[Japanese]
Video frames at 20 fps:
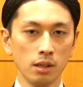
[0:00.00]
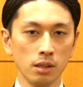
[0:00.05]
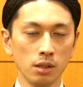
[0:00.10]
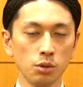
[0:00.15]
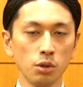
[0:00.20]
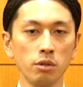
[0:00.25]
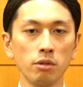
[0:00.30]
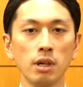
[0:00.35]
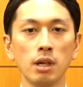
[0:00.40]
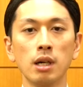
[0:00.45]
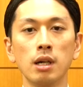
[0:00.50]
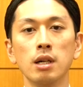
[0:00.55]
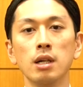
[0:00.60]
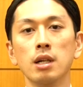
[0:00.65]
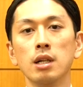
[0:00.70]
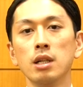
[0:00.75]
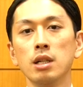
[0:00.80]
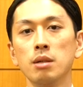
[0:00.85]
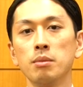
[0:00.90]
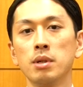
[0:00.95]
それは
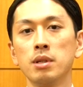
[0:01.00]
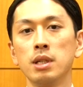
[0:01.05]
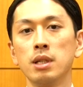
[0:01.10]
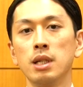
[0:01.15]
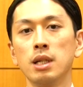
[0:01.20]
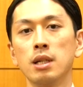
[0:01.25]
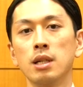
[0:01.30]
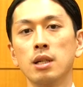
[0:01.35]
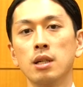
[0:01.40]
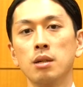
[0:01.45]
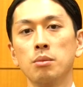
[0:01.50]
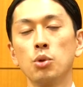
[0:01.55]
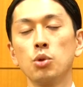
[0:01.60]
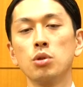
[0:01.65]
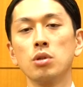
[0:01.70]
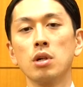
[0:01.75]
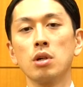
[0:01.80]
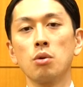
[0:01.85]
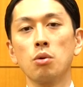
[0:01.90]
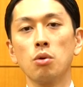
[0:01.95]
今まで
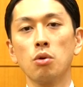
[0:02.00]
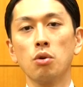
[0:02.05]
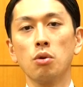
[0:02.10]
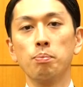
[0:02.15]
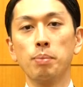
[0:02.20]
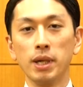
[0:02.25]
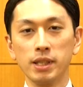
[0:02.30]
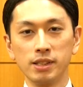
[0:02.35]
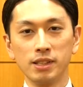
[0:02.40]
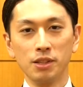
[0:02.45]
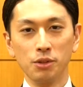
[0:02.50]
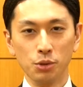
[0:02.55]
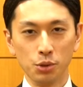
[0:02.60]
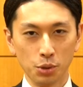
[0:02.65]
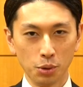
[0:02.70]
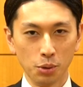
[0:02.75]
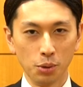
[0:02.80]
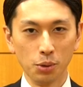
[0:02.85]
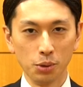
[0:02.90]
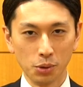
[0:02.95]
僕がこうパスタの
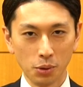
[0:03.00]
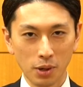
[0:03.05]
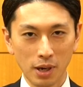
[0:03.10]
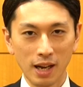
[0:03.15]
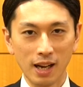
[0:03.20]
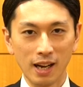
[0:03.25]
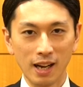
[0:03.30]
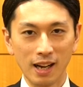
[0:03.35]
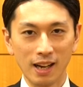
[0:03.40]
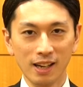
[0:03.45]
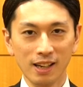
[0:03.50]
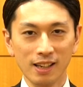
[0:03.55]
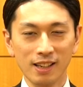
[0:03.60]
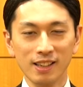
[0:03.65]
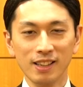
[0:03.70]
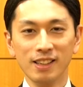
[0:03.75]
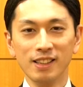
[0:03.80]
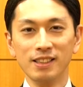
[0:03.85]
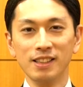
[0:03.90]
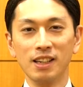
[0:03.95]
情報とか
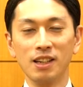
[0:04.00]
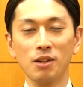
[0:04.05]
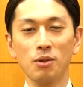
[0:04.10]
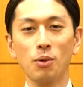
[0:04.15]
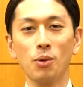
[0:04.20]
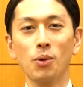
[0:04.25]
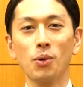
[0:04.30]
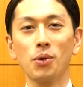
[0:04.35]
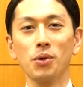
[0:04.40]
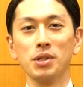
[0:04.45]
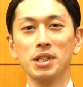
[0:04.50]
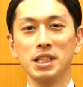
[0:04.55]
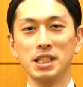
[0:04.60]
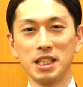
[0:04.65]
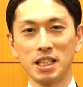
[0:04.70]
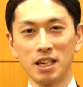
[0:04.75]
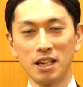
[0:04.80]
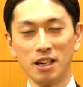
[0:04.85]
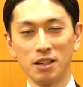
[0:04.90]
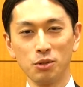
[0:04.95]
なんかこう認
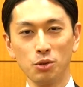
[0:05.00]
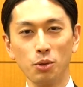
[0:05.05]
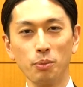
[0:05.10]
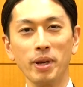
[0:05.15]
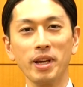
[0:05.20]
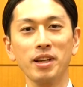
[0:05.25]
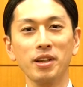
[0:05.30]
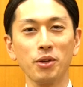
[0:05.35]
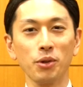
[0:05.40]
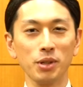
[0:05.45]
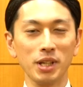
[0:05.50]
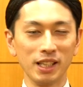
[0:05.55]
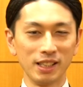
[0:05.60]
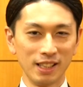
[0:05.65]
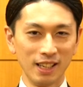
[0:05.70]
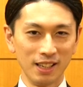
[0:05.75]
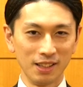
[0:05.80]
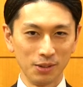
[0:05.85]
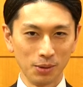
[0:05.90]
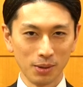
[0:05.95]
知科学の勉強だっ
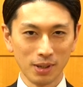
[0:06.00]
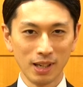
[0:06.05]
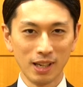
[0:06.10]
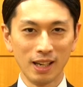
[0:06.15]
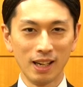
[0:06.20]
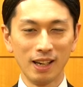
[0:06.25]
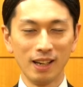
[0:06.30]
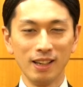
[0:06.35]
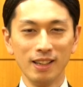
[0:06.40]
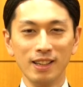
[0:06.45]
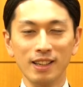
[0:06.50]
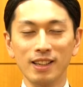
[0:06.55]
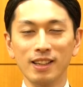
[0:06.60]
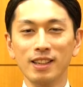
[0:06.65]
たりとか